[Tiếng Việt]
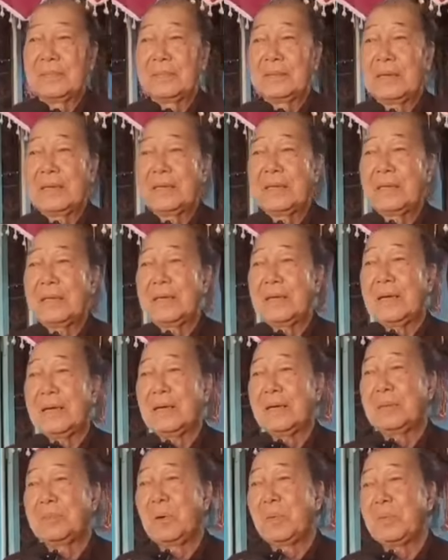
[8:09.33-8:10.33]
vậy thì
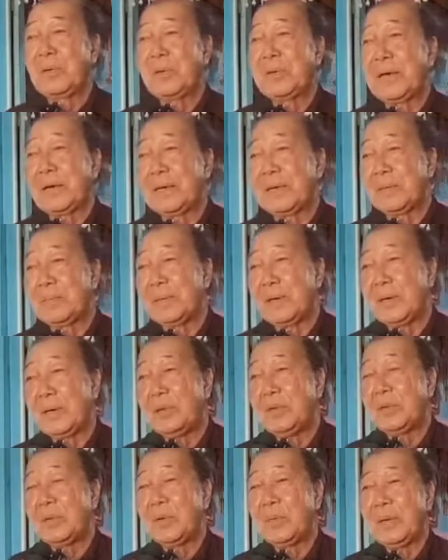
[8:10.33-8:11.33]
à, bốn câu này nằm ở
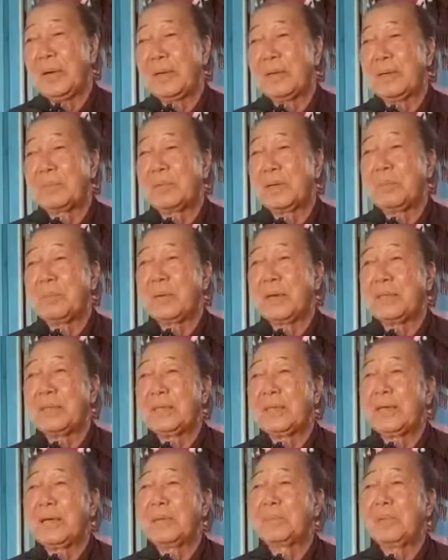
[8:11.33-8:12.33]
đâu có phải nằm trong bài
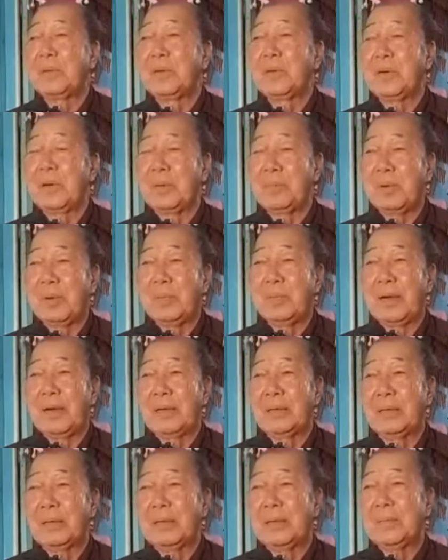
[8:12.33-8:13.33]
giếng làng mỹ hội đông không
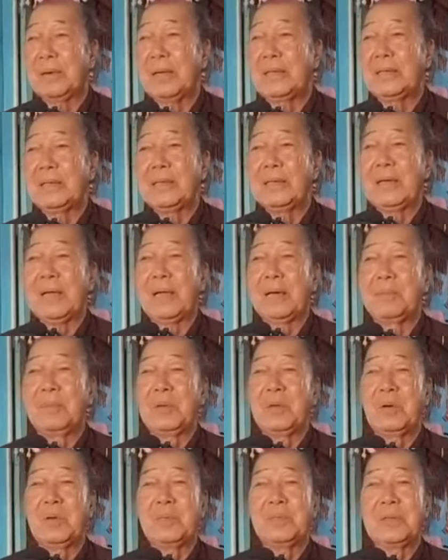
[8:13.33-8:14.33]
à cái bài giếng làng
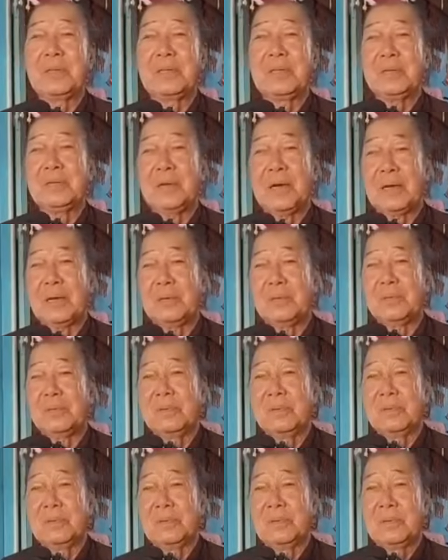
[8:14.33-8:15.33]
mỹ hội đông thì viết câu nào
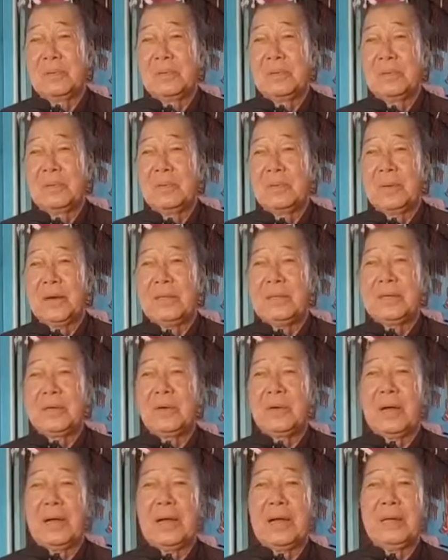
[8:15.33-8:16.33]
có phải
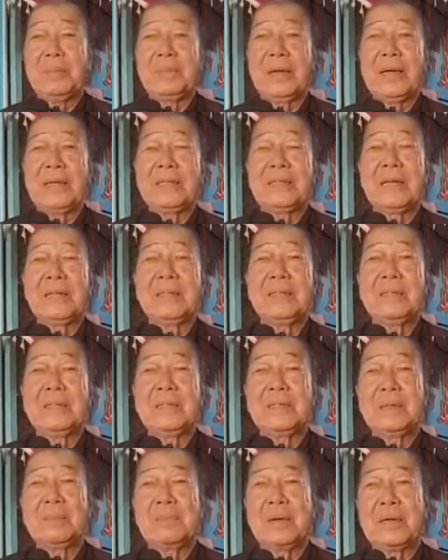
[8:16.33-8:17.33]
vào ngày 22 tháng
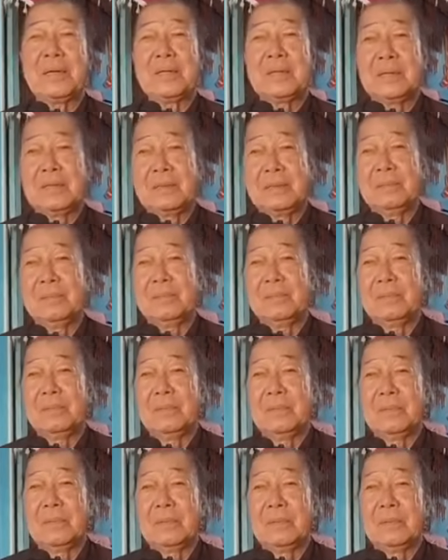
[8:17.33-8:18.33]
giêng năm canh thìn
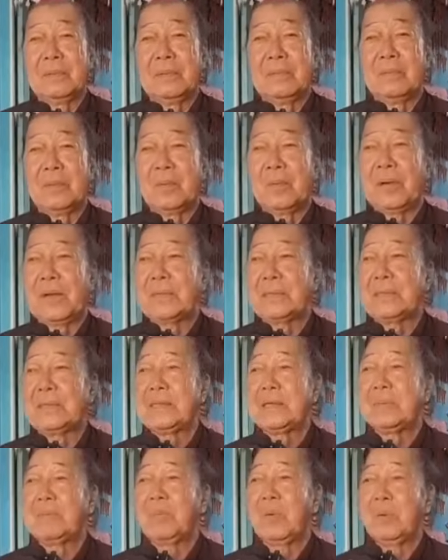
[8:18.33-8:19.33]

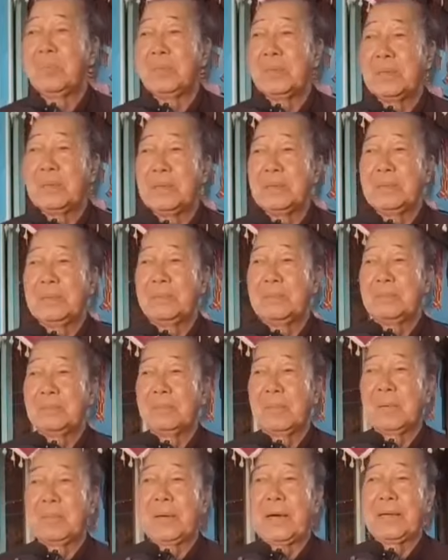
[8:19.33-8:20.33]
1940
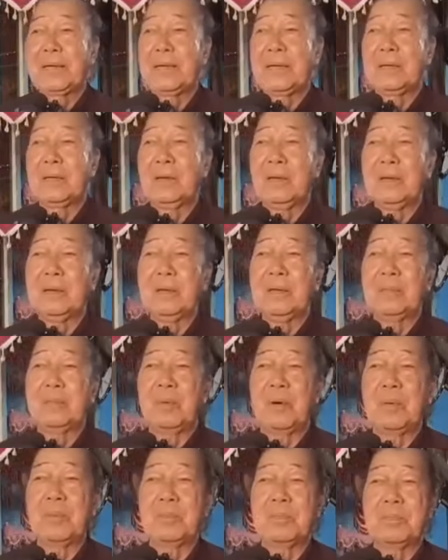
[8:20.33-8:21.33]
mà bài này có
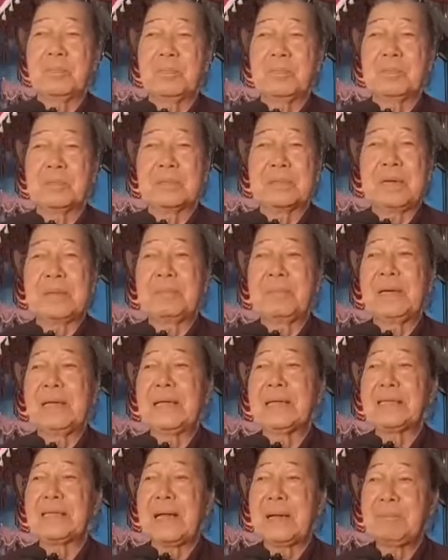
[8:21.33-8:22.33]

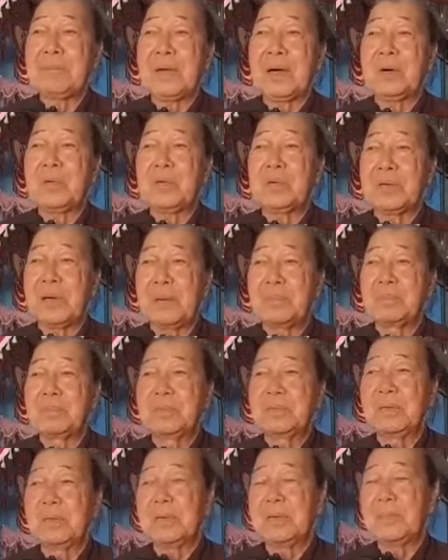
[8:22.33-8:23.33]
108 câu đồng
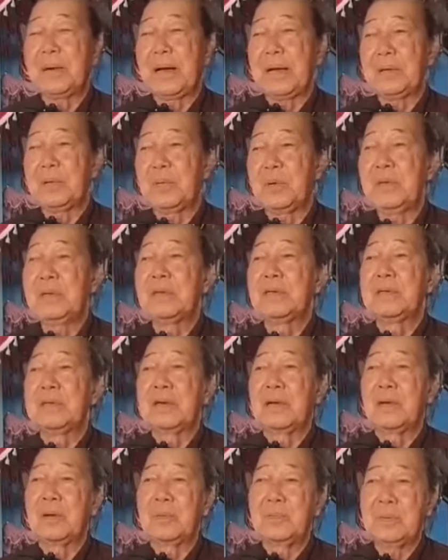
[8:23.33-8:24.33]
với cái bài khuyên người
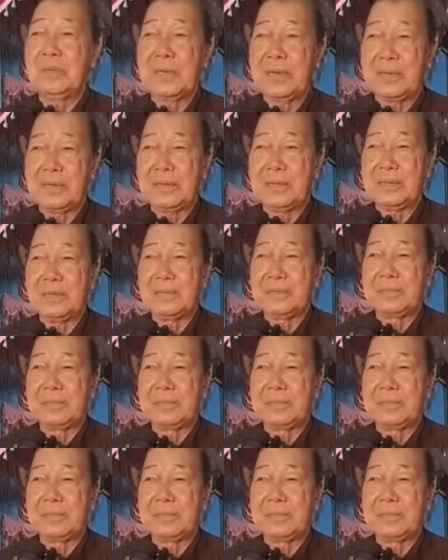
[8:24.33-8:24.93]
vào lòng phước thiện